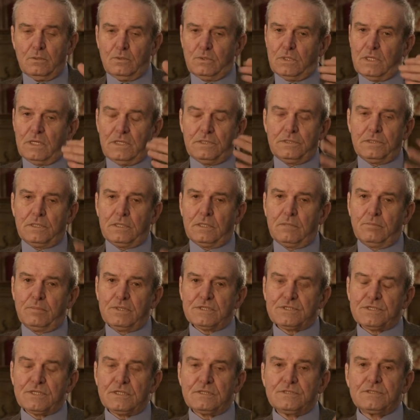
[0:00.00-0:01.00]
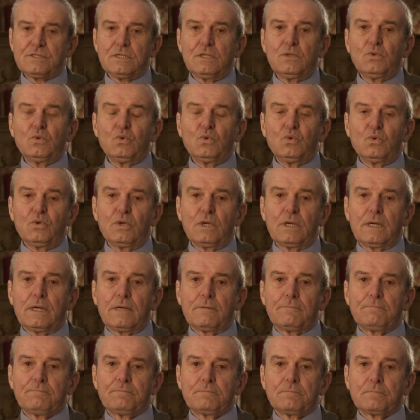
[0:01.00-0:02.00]
Una lettera abbastanza
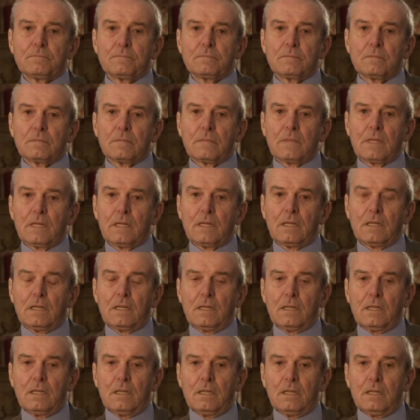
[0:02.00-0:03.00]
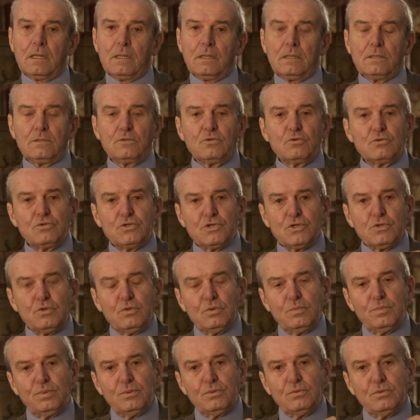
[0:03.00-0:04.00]
lunga. E ad un
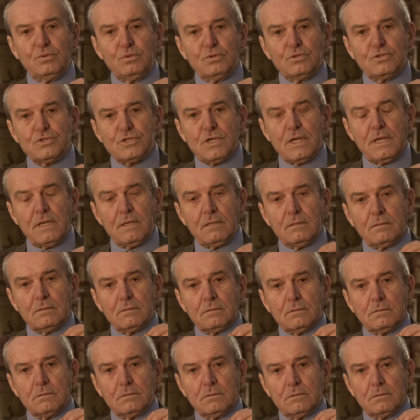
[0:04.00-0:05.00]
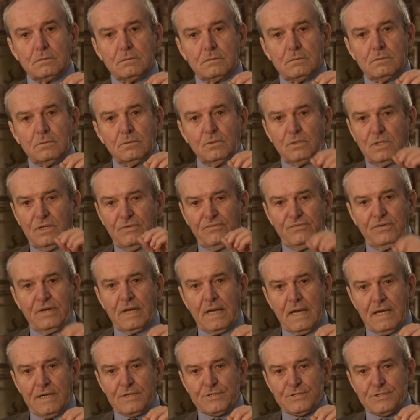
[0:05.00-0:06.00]
certo punto c'è una
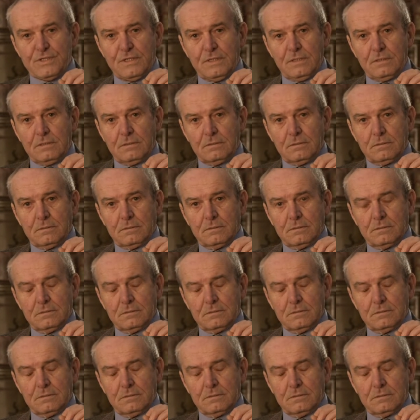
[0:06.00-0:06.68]
frase